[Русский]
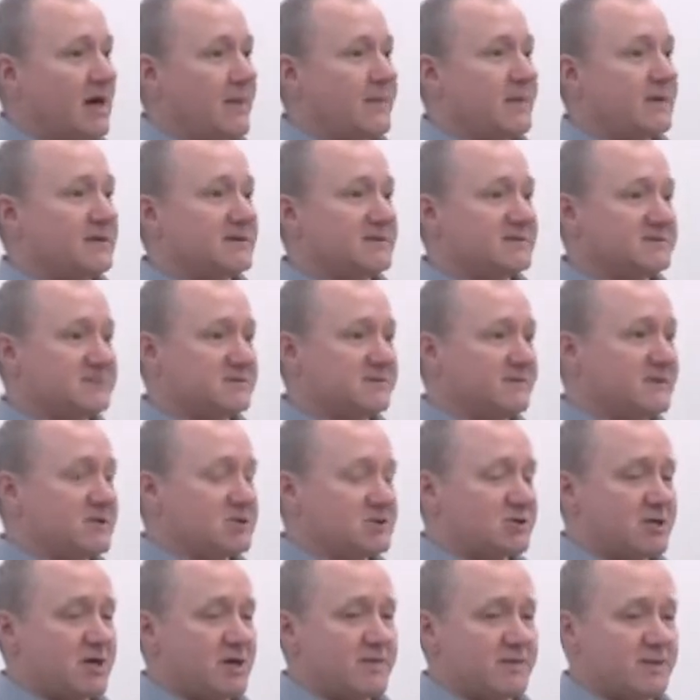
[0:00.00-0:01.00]
она
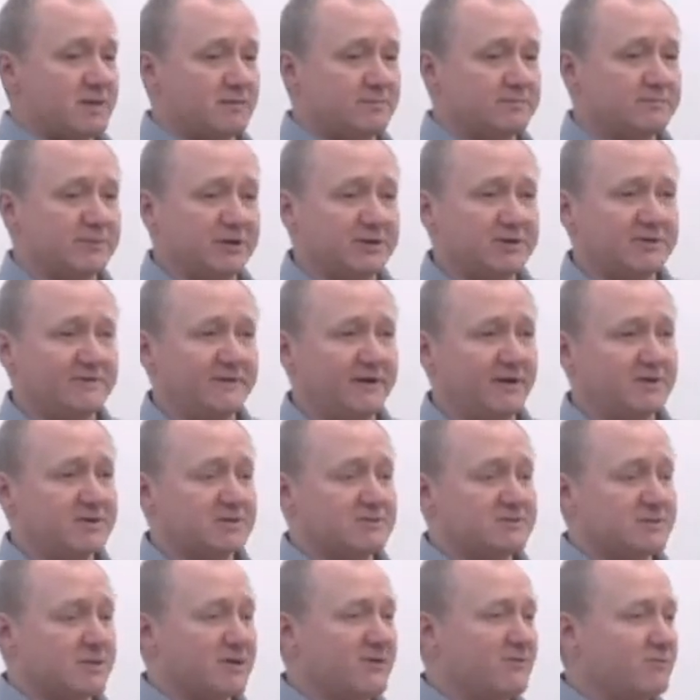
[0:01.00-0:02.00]
совершенно
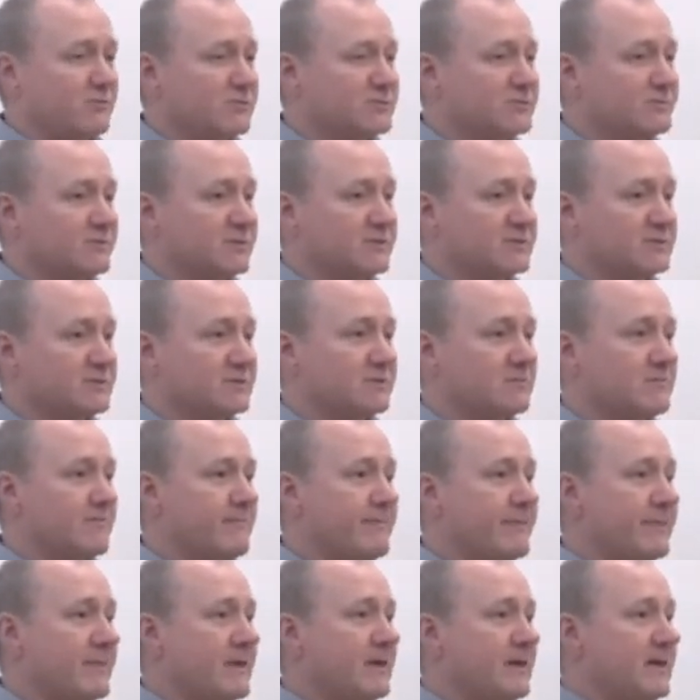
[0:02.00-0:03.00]
противоречит здравому смыслу,
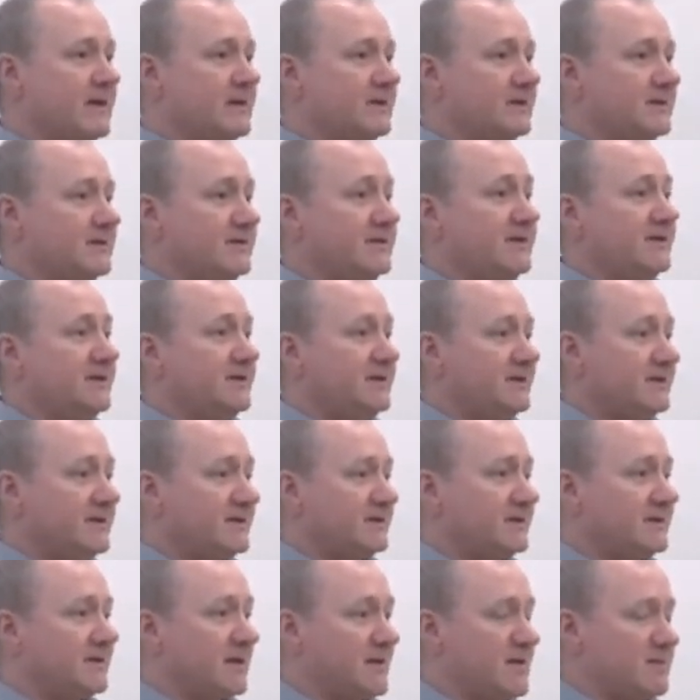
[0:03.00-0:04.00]

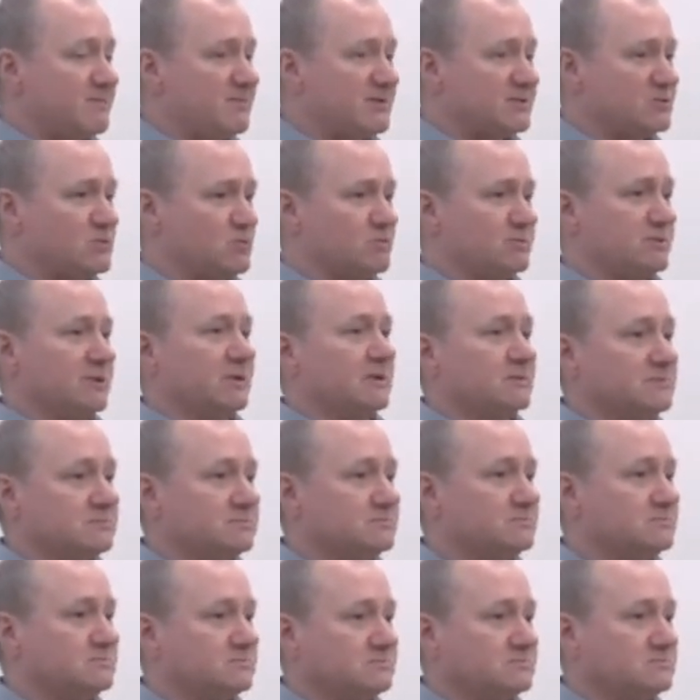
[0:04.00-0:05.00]
и она безумная.
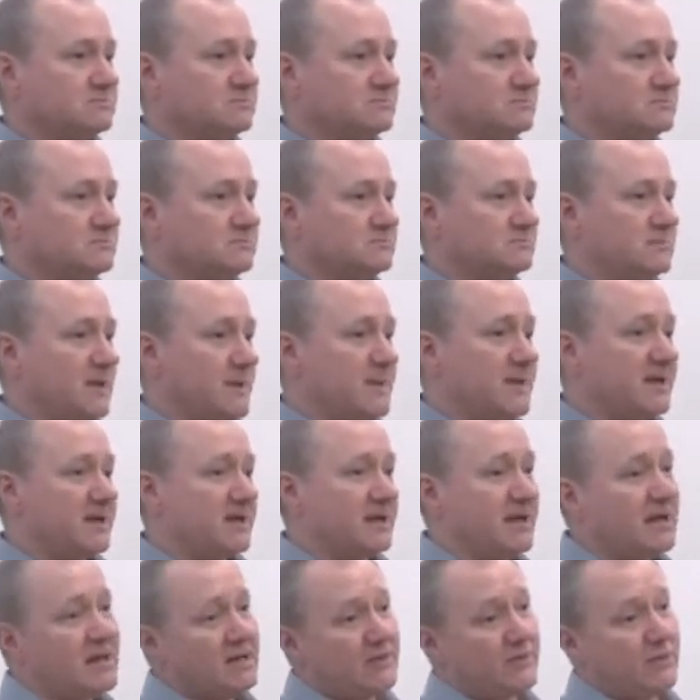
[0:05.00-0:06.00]
Она
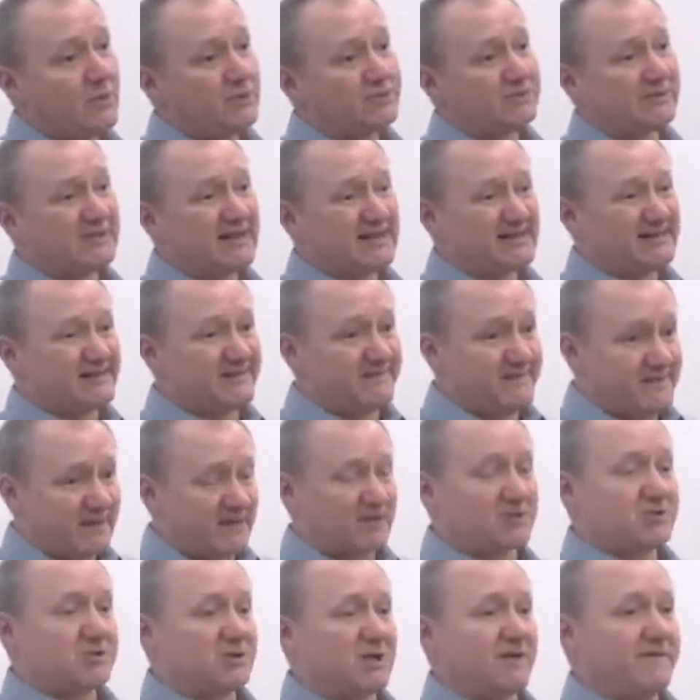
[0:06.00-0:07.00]
носит
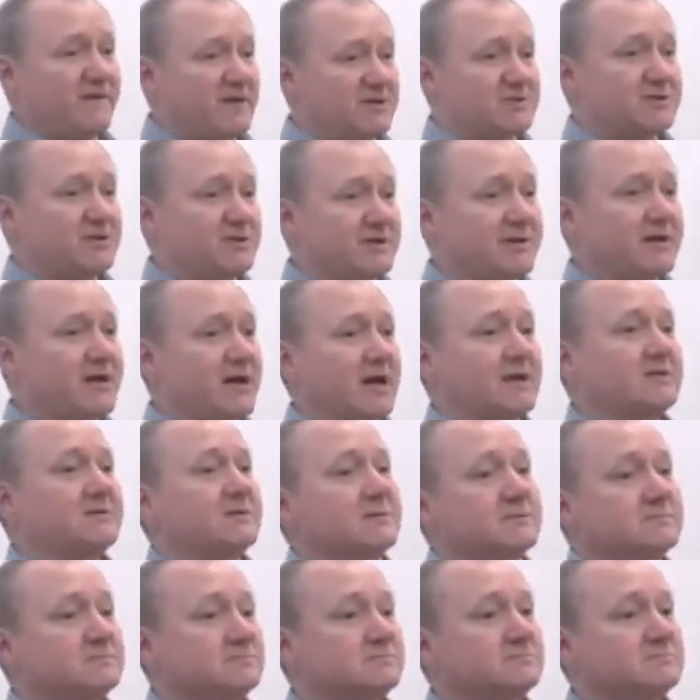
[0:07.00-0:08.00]
сверхчеловеческий
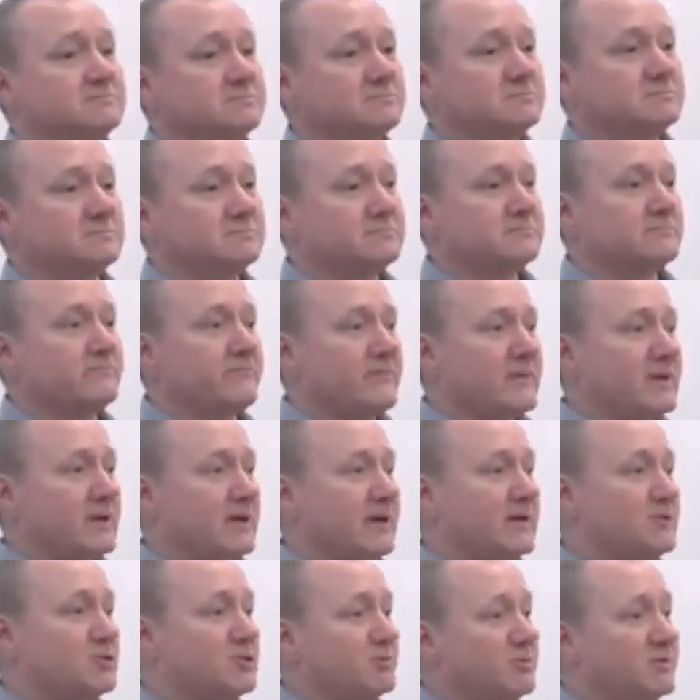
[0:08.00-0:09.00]
характер.
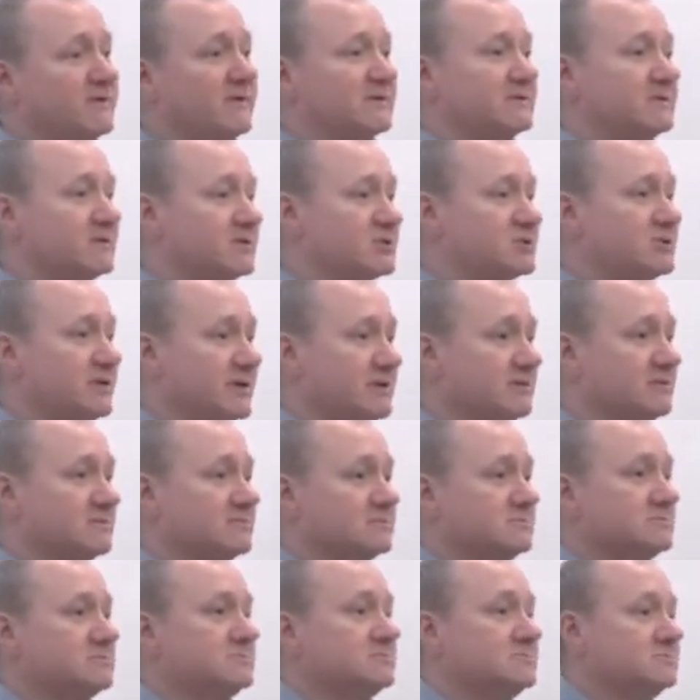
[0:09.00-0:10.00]
О чем и говорит
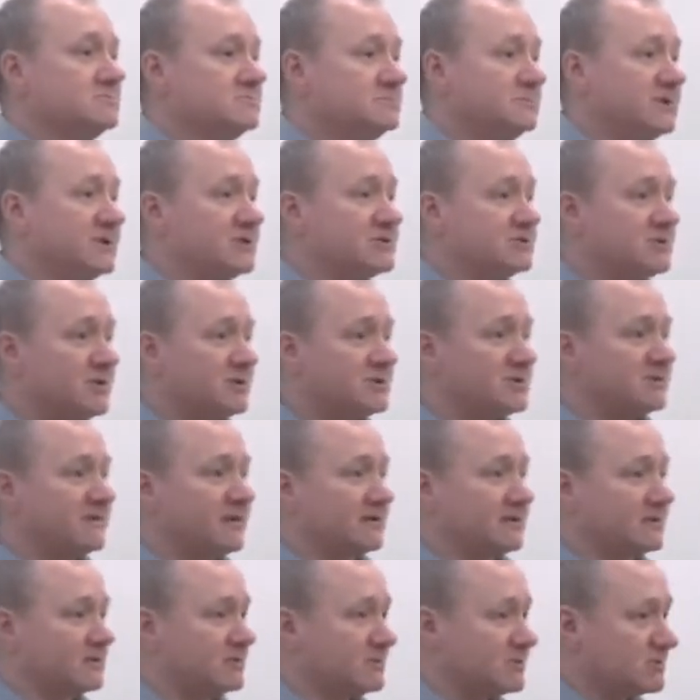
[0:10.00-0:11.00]
Эйнштейн. Эйнштейн
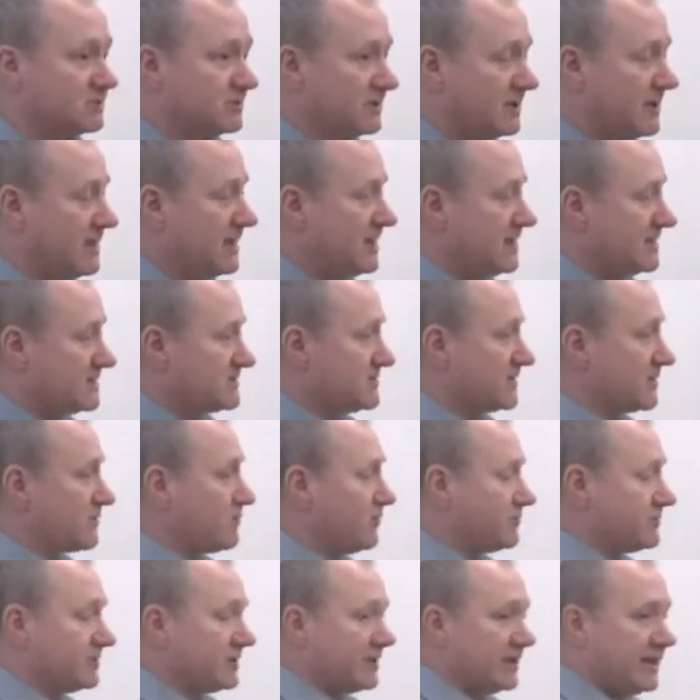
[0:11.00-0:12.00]
говорит о том, что
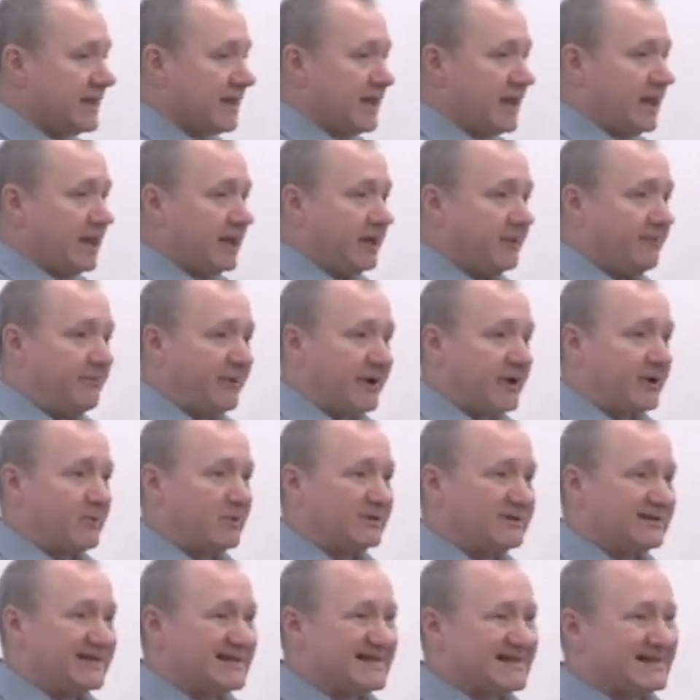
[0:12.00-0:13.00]
законы
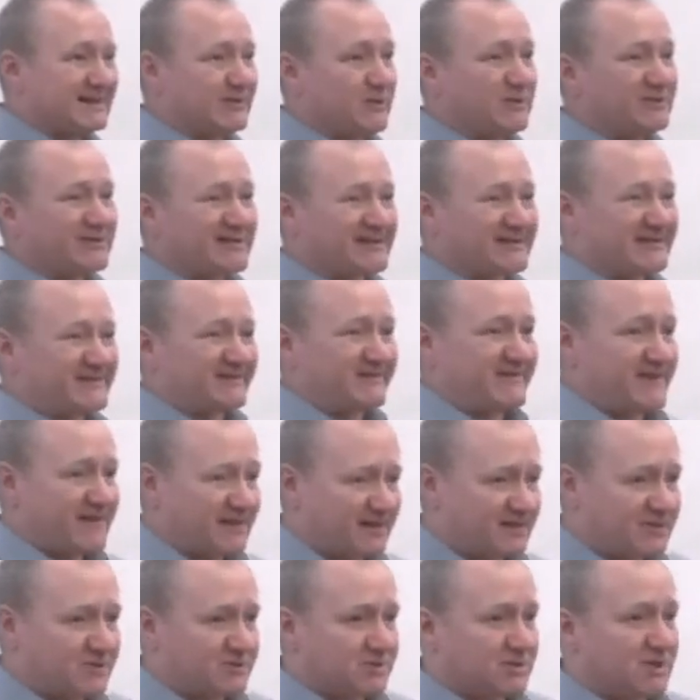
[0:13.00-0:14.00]
природы носят
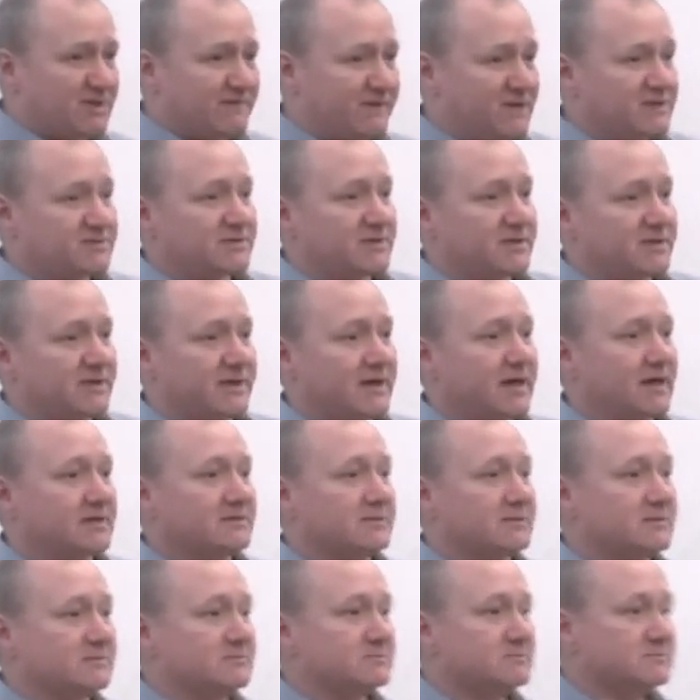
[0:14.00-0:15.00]
сверхчеловеческий
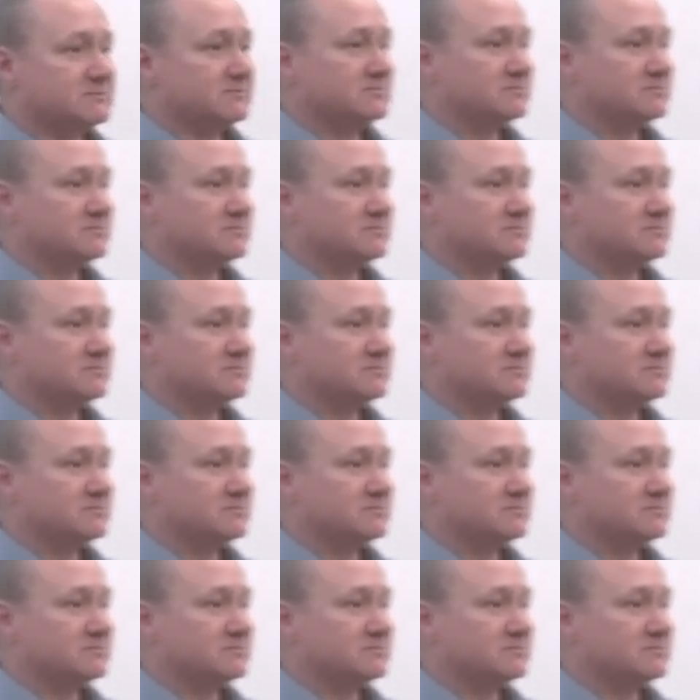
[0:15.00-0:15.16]
характер.